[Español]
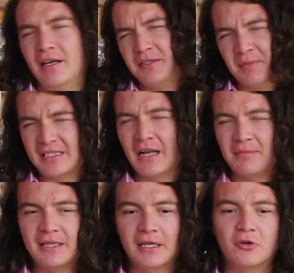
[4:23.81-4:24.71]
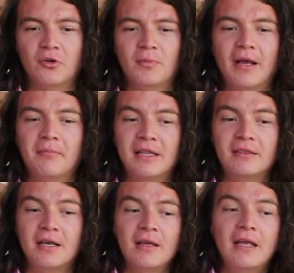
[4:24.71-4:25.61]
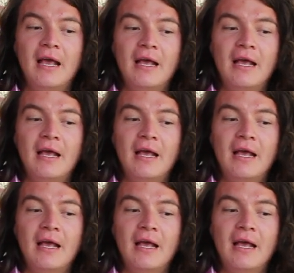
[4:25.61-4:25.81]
especialmente económicamente,